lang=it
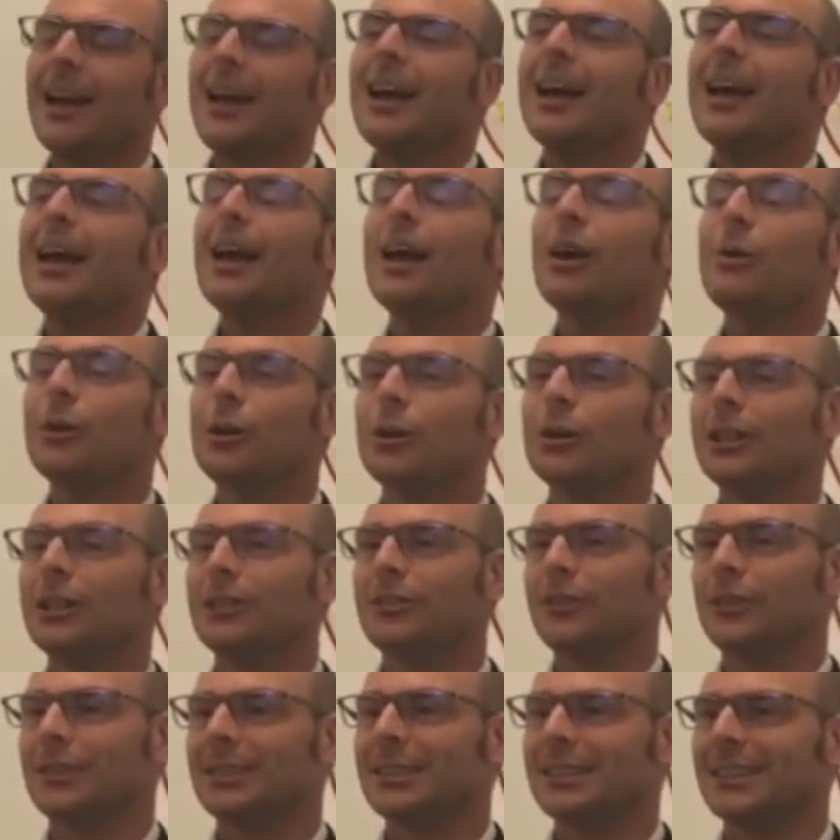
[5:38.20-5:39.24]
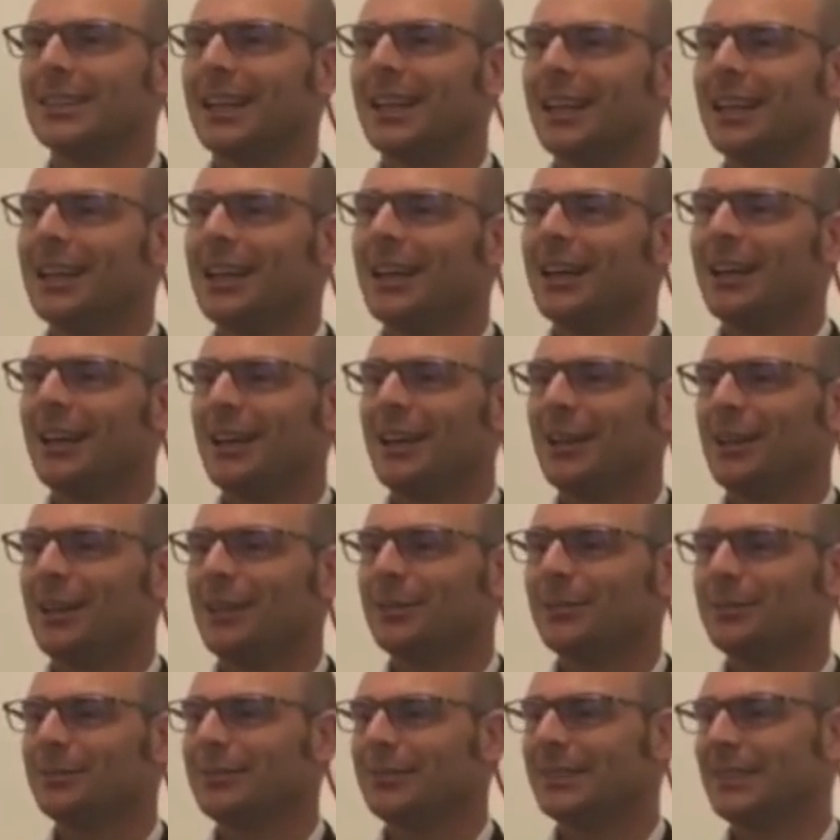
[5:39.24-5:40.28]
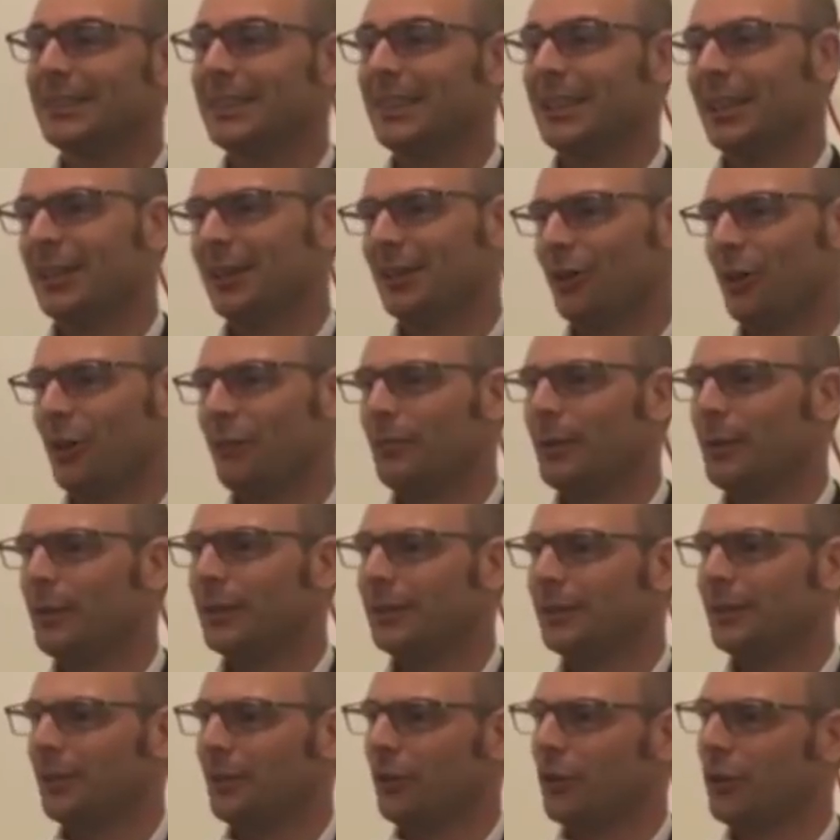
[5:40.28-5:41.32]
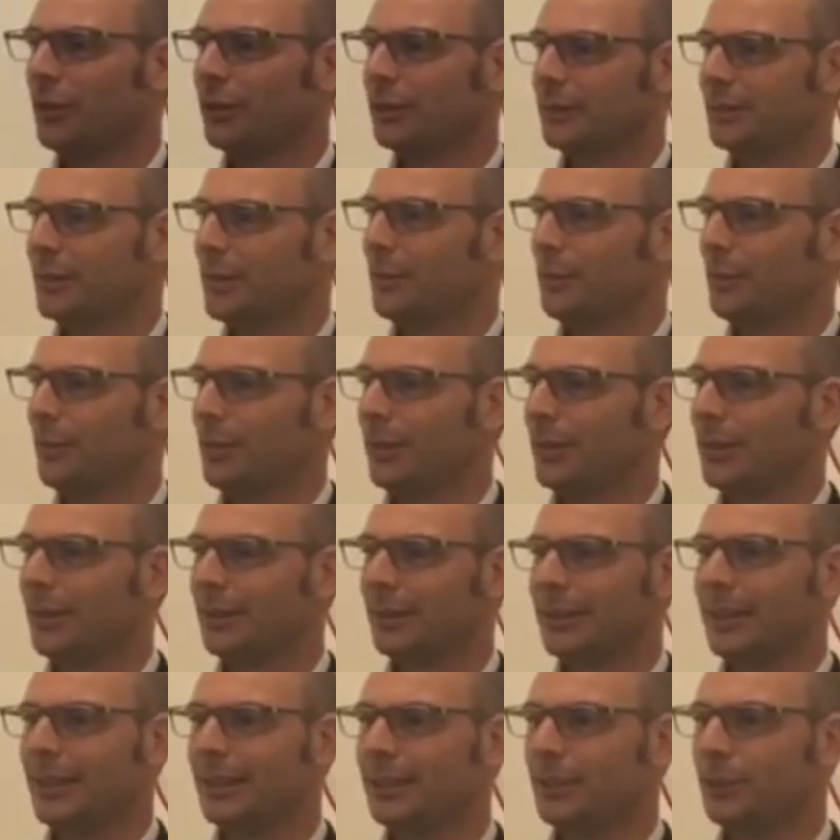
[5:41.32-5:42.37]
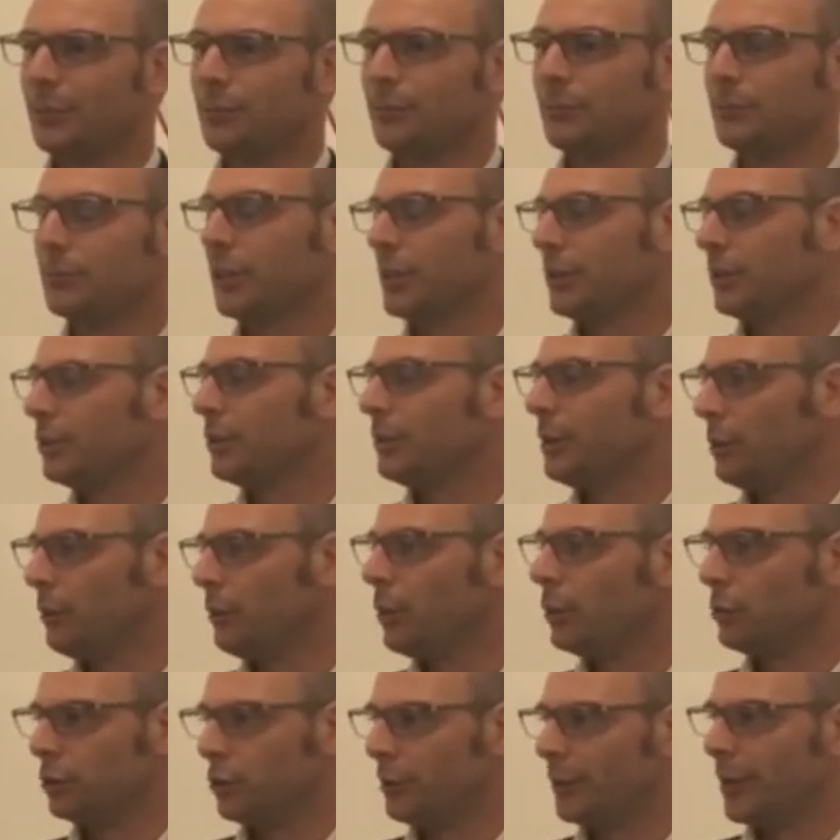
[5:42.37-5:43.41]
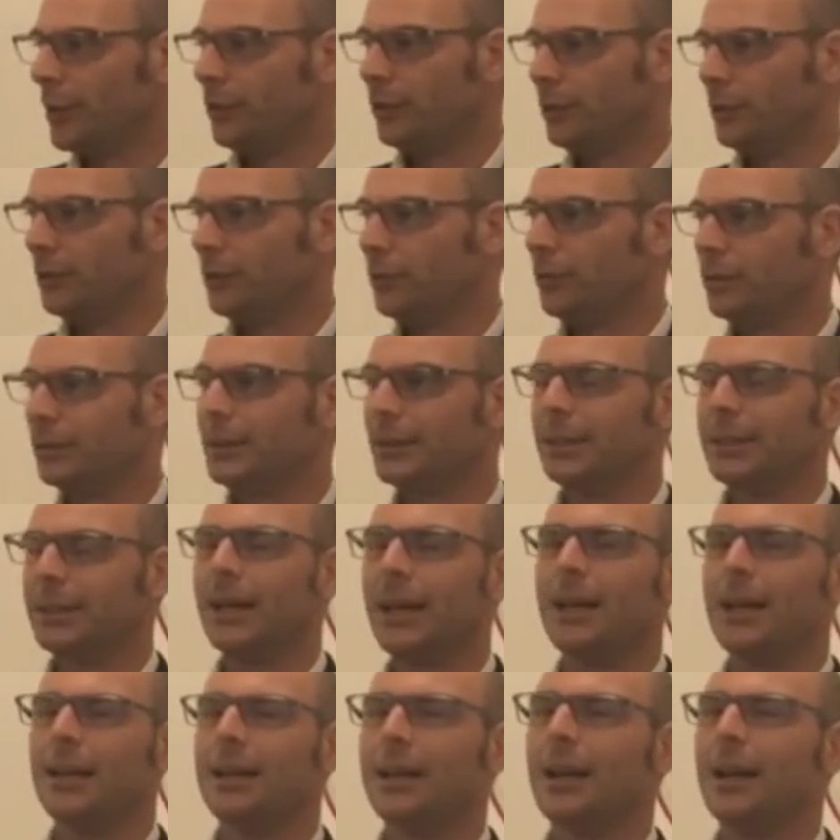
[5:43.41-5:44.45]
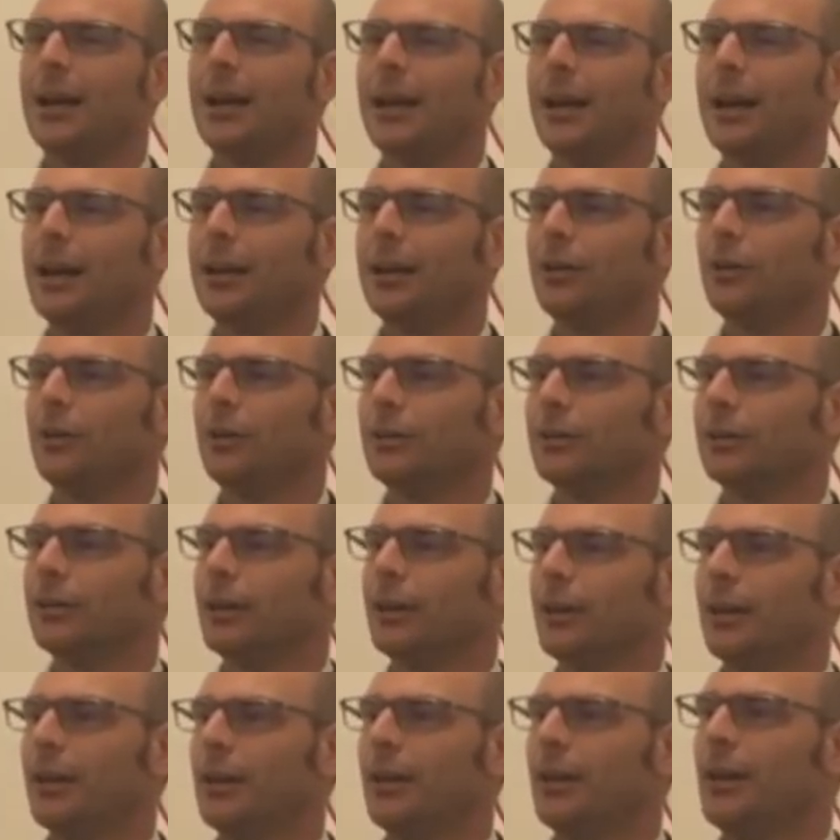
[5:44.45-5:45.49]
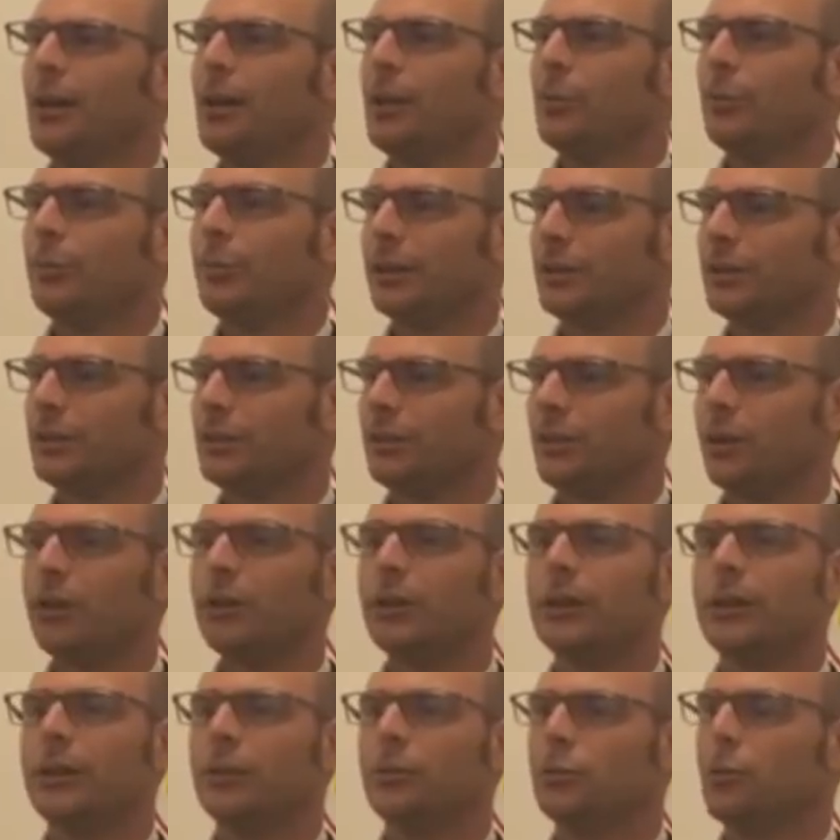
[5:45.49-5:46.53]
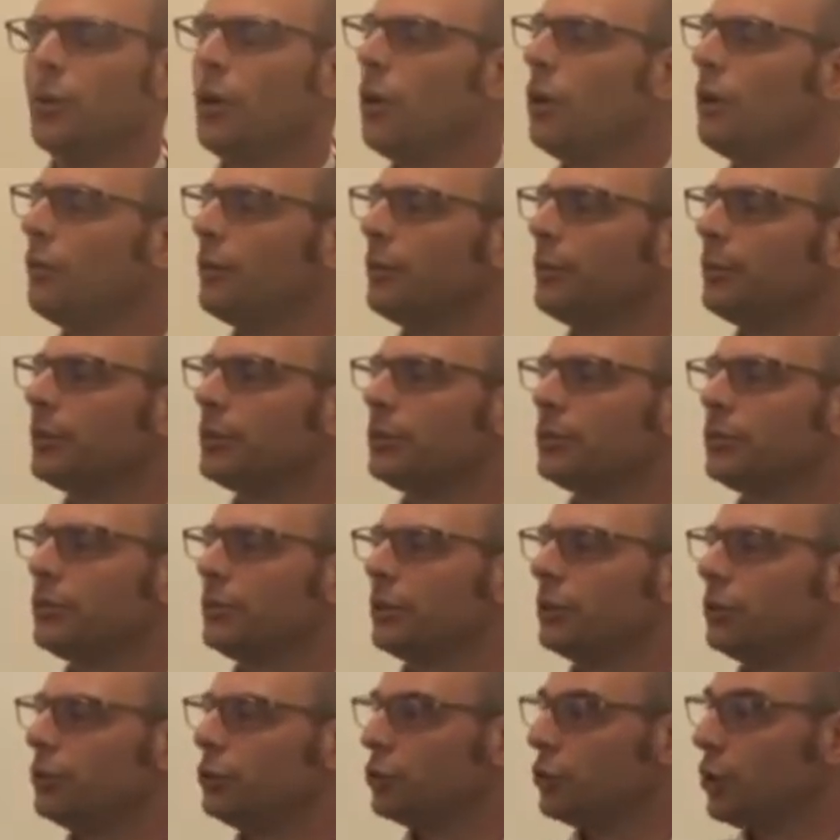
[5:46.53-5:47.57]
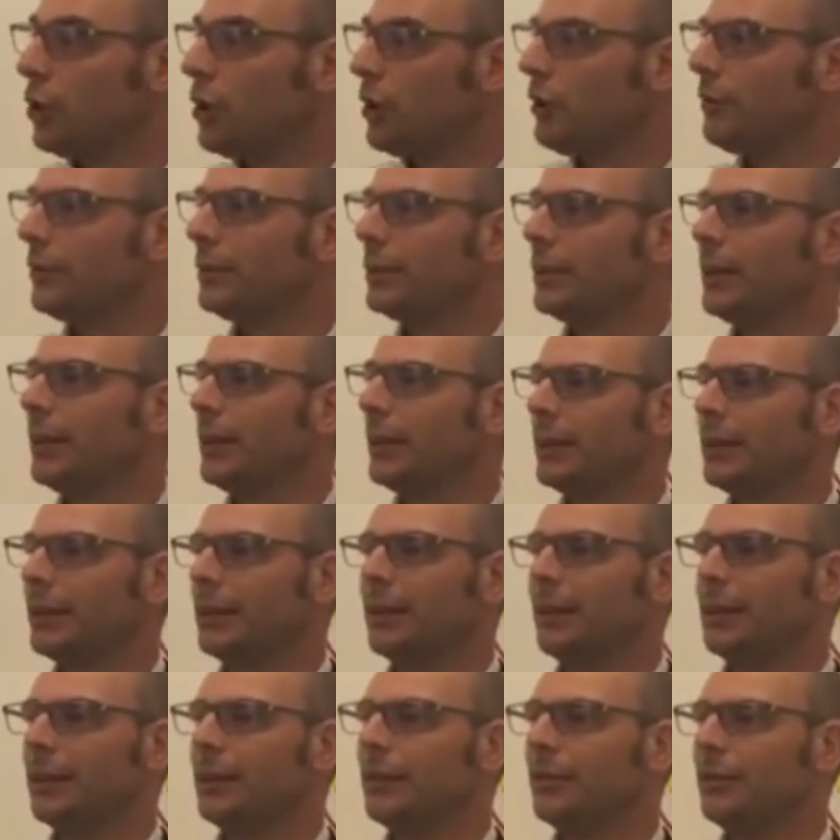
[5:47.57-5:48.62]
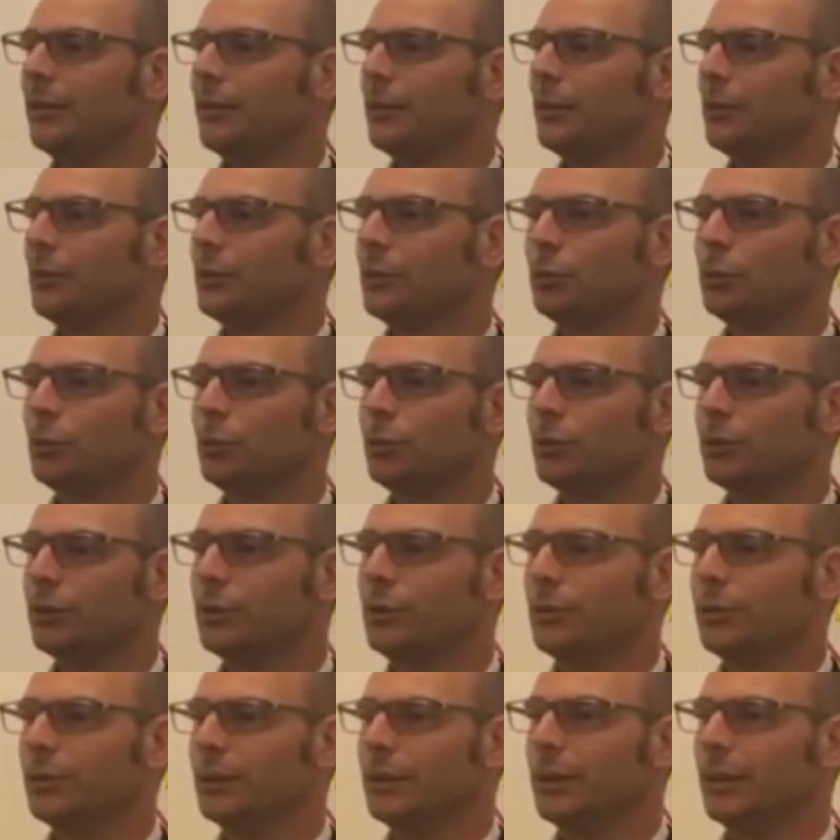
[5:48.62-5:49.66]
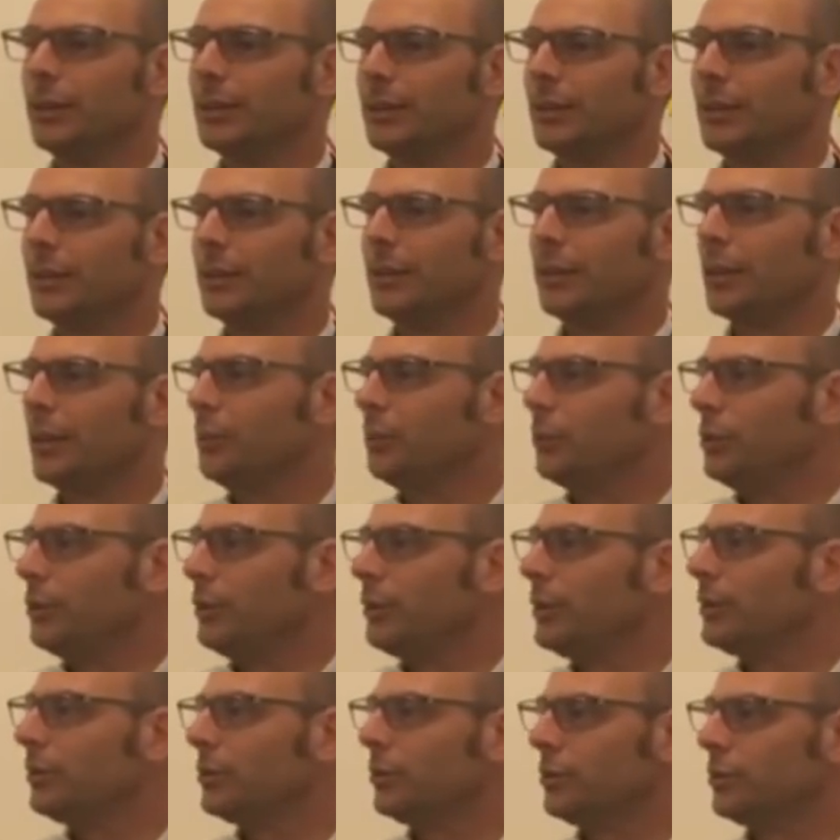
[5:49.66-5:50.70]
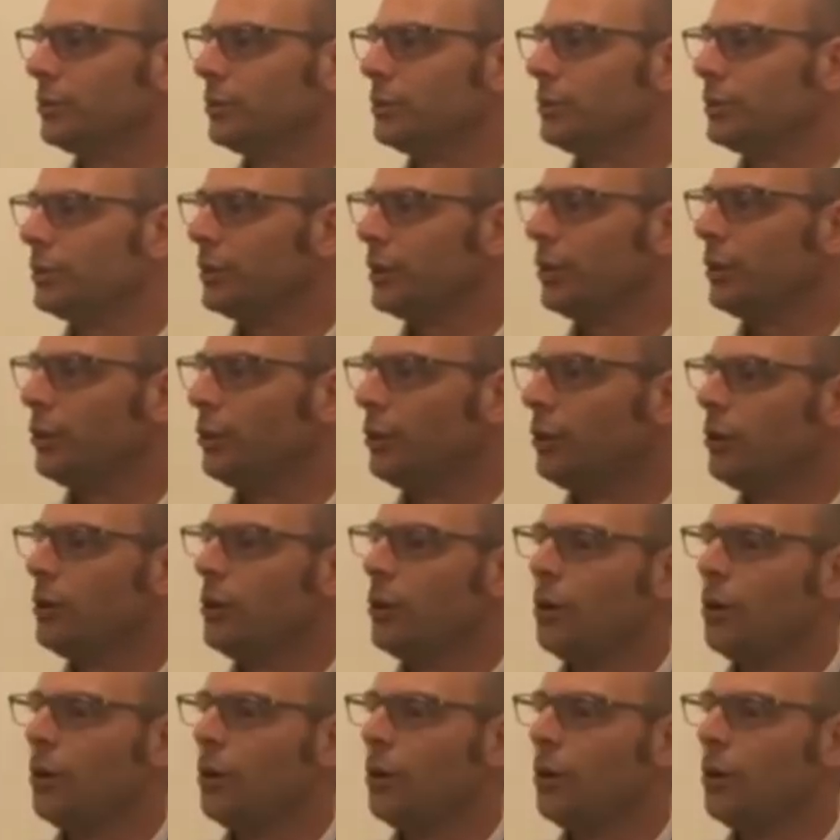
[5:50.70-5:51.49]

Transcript: E quello di Forza Italia, ehm, sì, ovviamente noi siamo andati secondo me molto meglio di Forza Italia e con persone nuove, persone giovani, anche lì eh, tutto si può dire tranne che il movimento non sia Un,